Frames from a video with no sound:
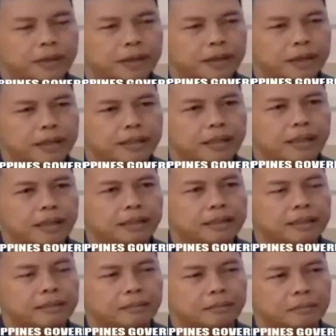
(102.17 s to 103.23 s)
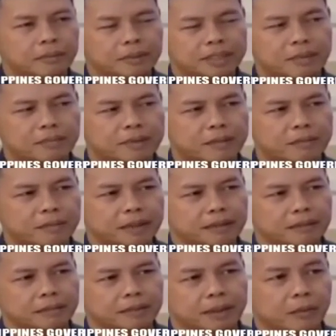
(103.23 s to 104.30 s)
Hawi, hindi lang niya masabi na
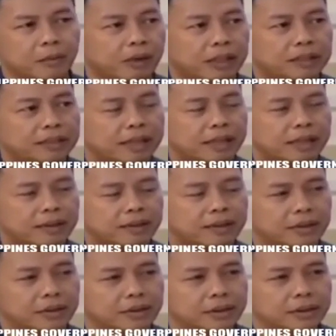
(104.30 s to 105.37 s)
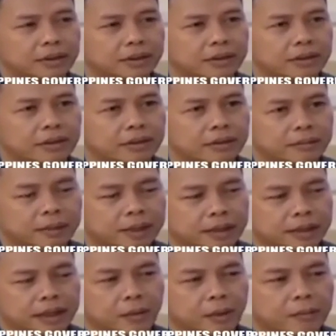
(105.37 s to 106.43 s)
pina, walang sala yon.
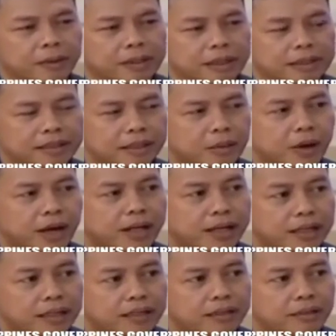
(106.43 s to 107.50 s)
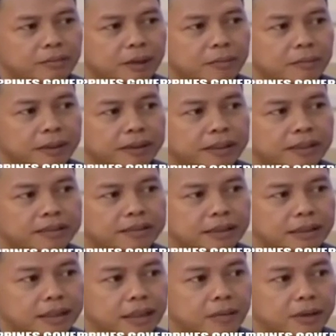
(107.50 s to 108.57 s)
Binaginawa pa niya sinungaling yung papa niya
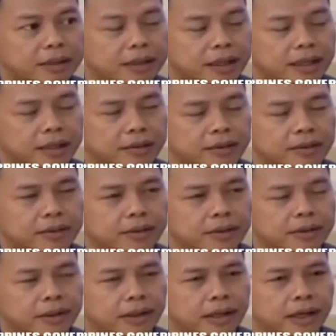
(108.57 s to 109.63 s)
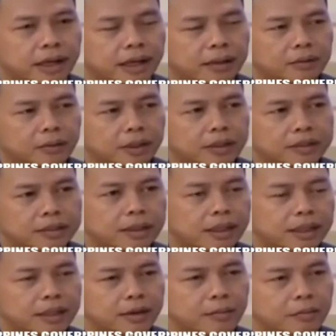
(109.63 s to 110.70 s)
sa ginawa niya ngayon. Actually,
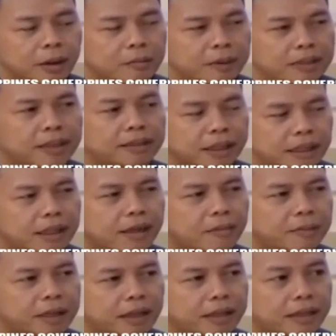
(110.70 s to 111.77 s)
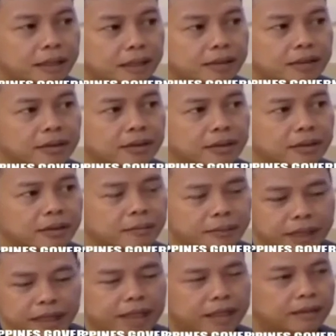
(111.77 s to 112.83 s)
si, yung papa niya talaga ang pinaka-drug lord.
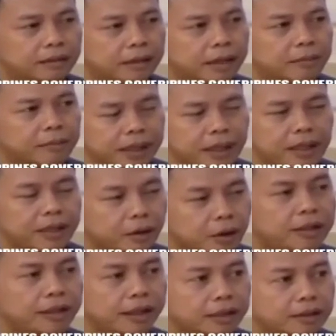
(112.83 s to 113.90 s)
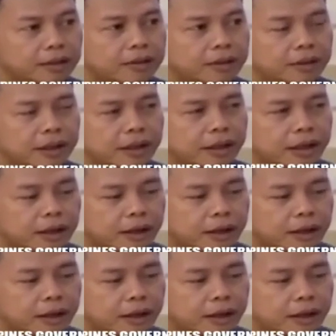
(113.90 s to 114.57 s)
Pinalit, pina, yung ang drug lord.